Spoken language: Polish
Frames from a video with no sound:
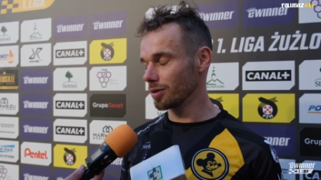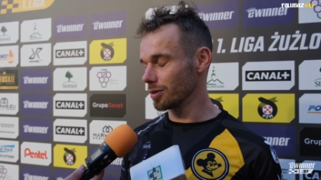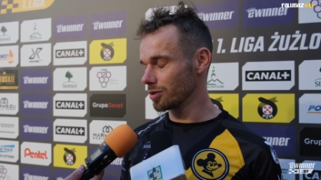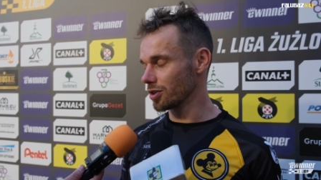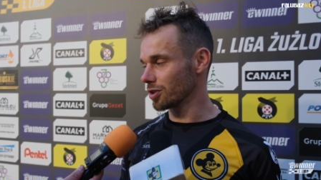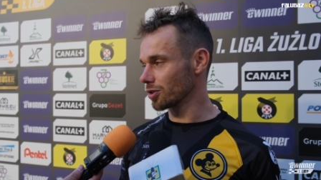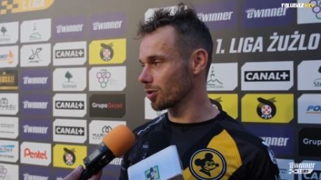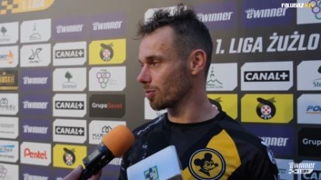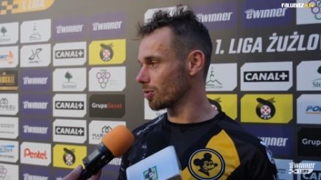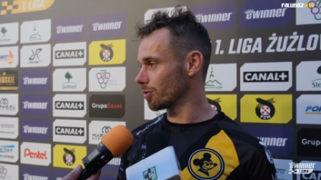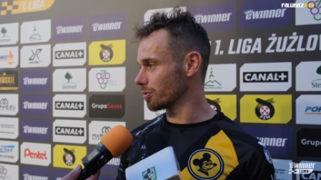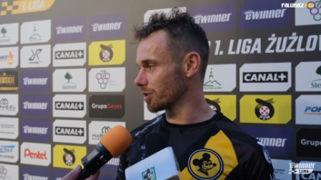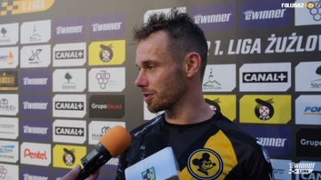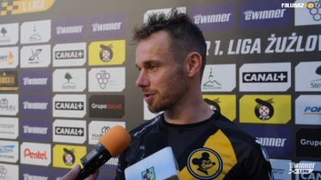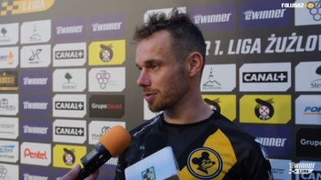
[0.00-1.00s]
ciężko było
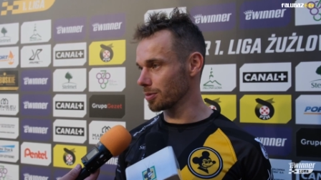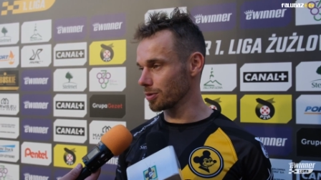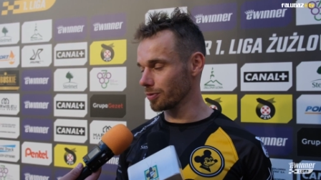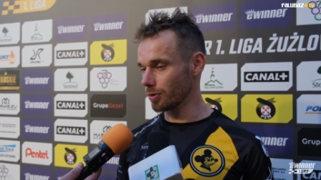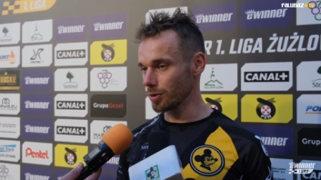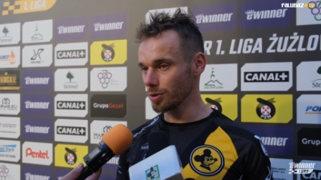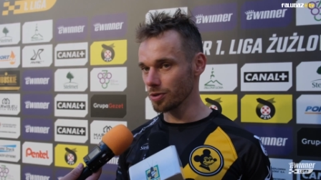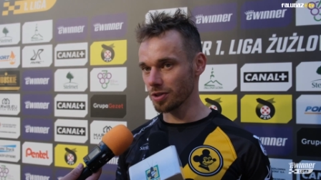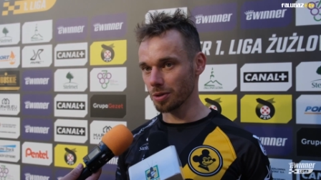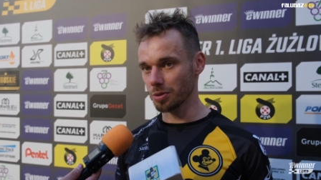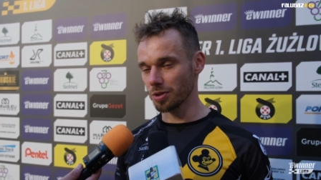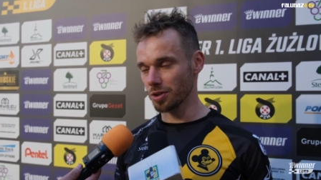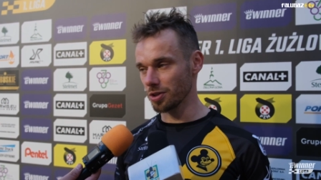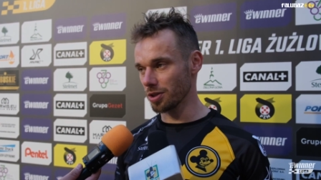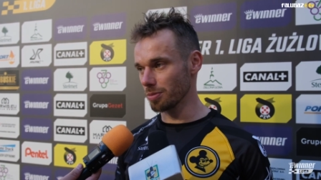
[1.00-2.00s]
mi się z tym oswoić. Całe
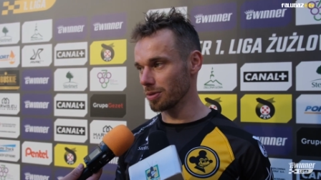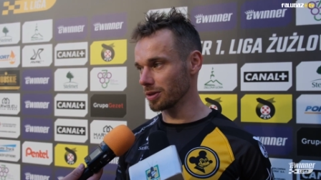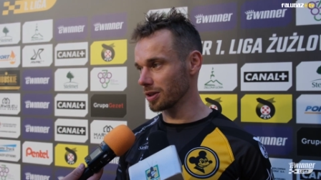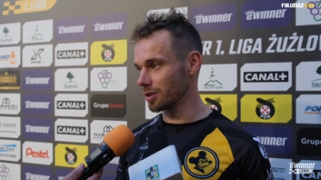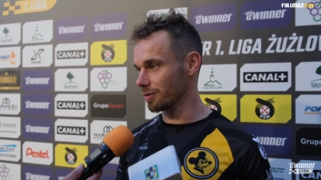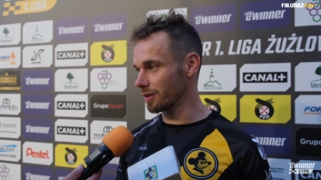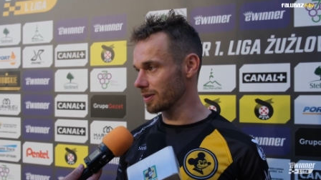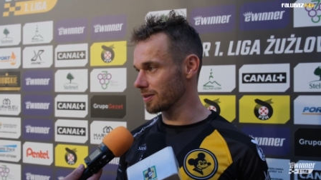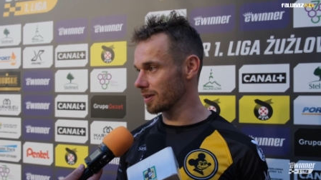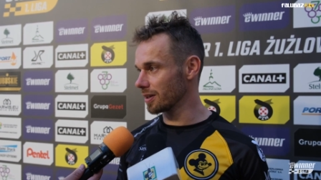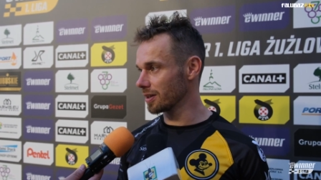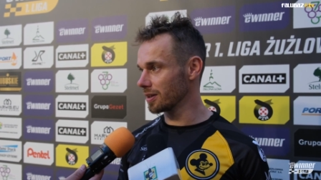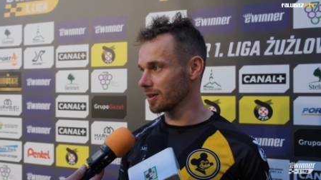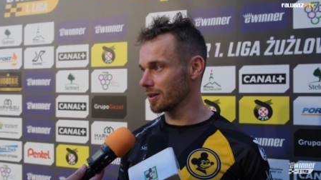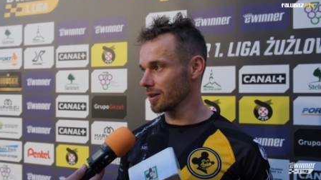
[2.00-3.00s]
szczęście była ta
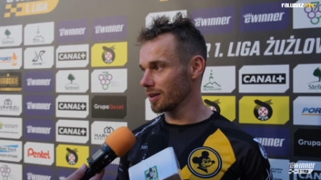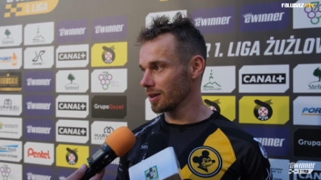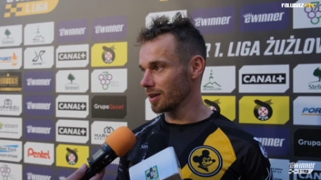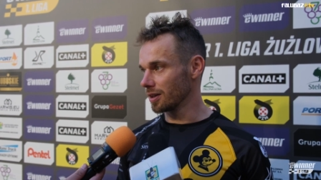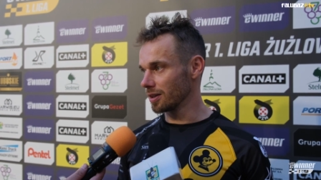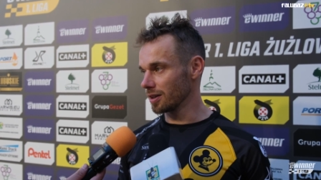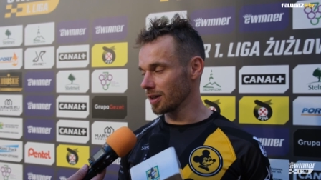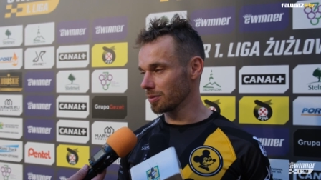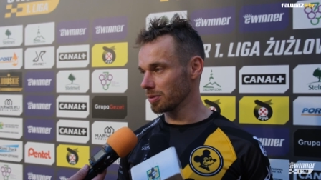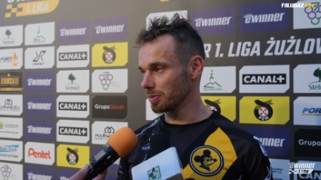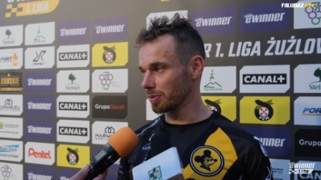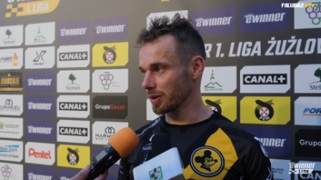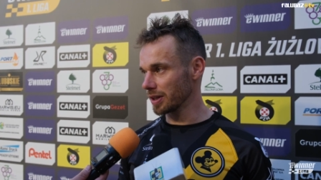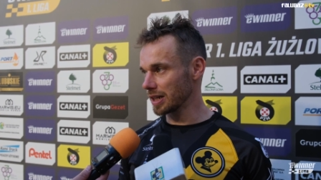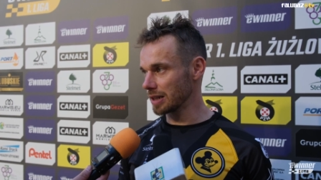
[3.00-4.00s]
Szwecja. E, jakby
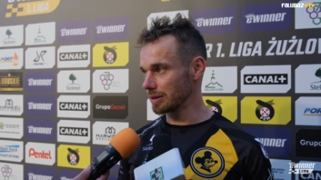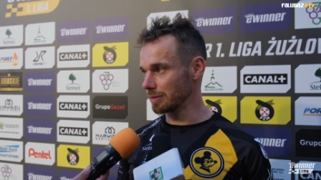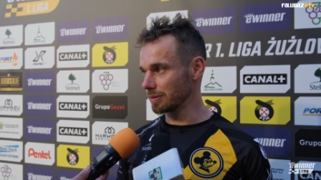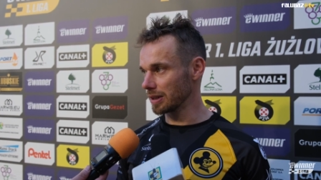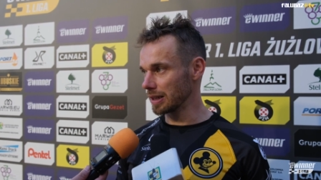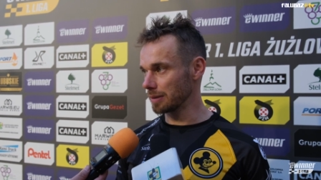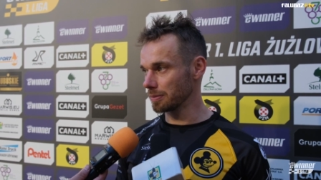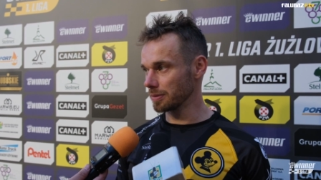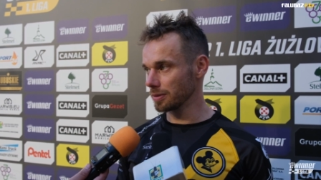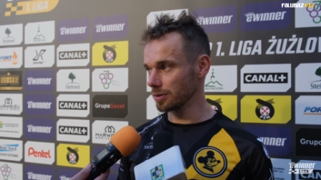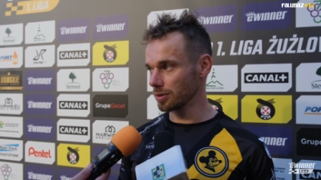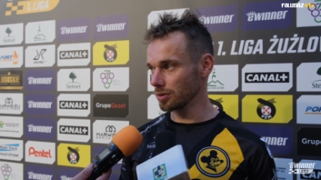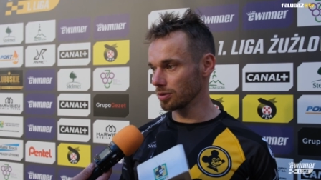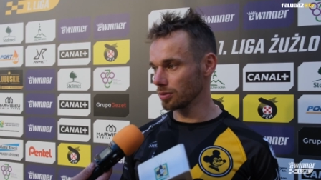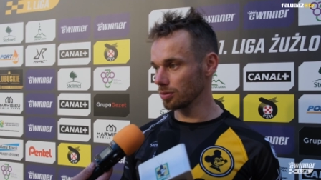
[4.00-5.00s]
pojechałem tam. E,
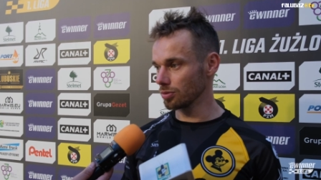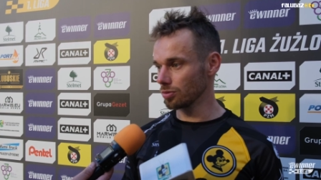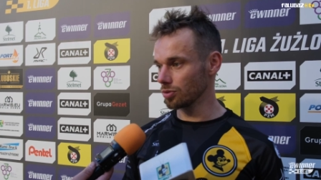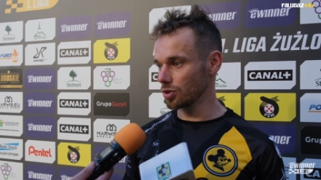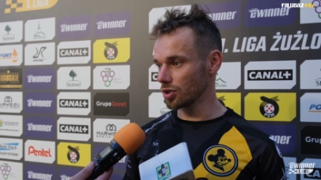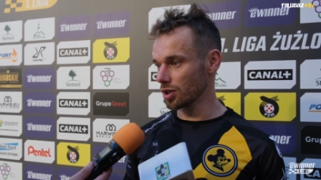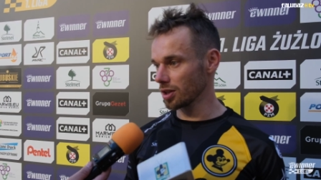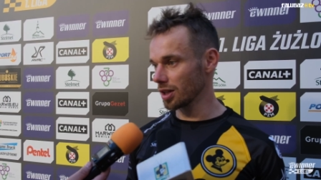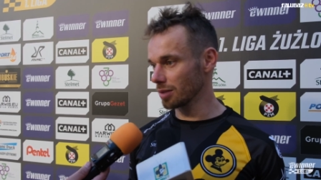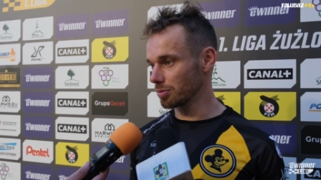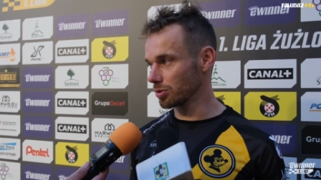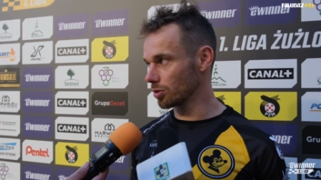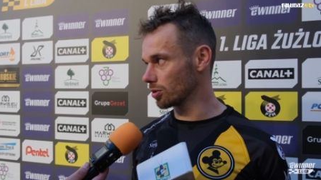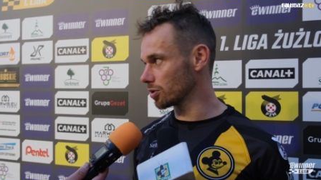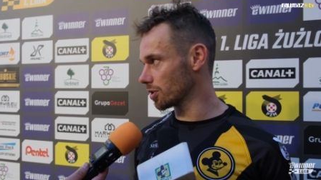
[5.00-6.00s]
dzisiaj
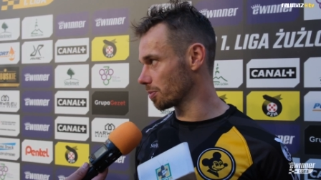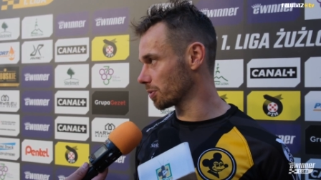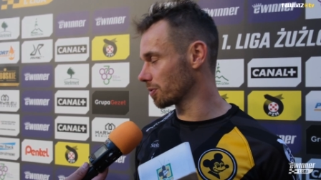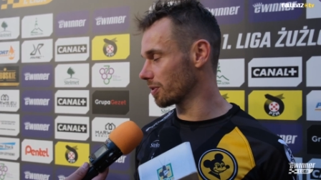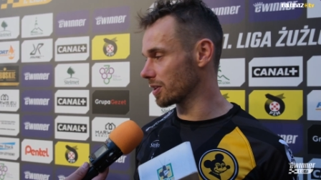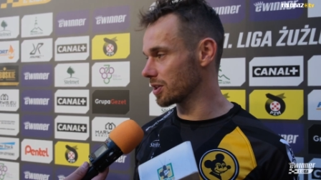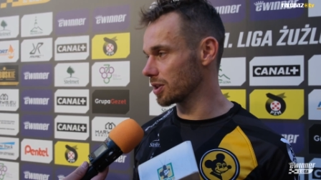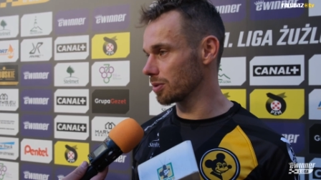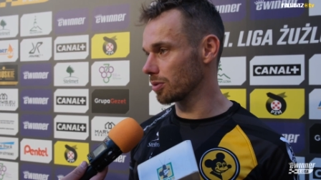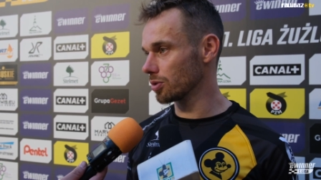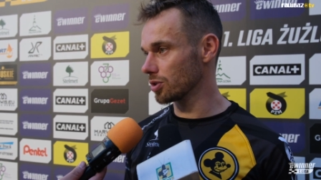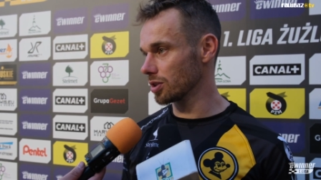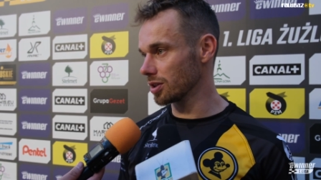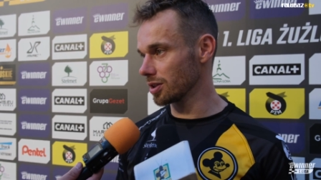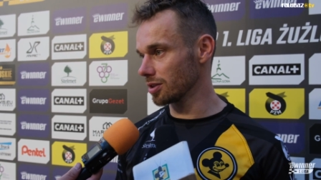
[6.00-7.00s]
jakby to się potwierdziło,
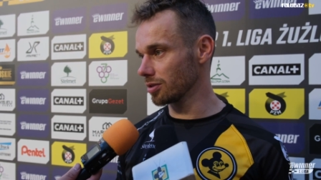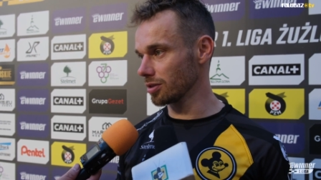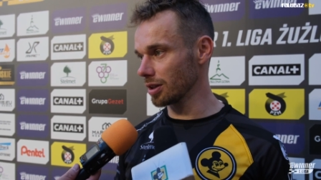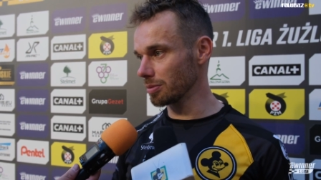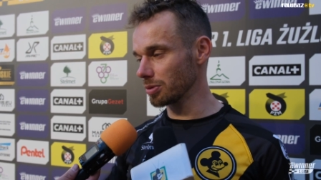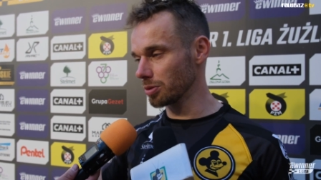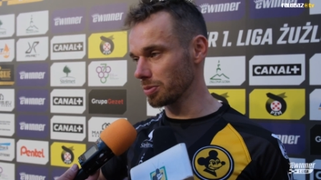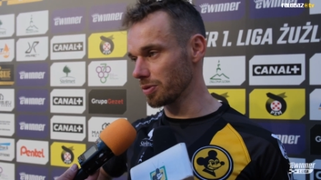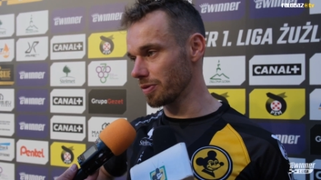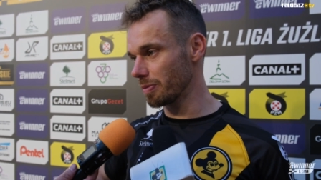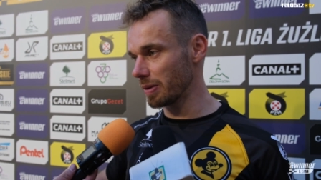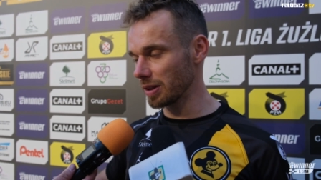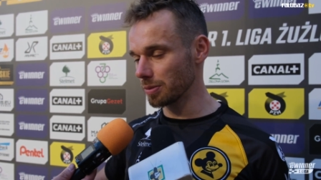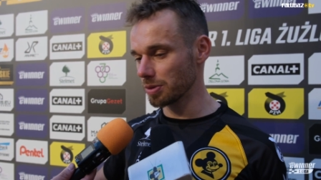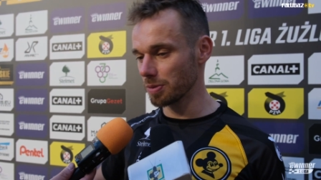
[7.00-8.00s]
że to jakby to był
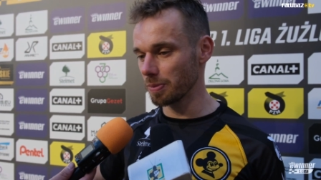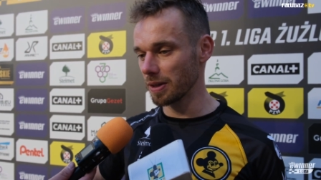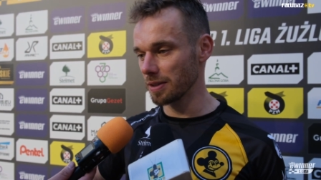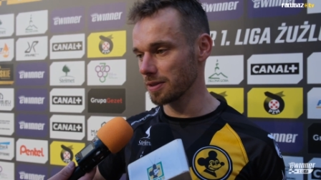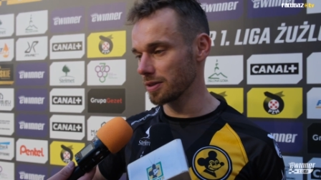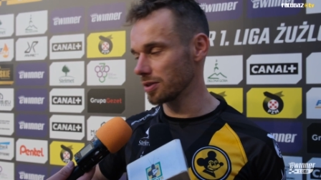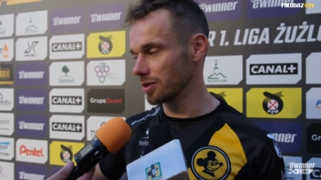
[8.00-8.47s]
wypadek przy pracy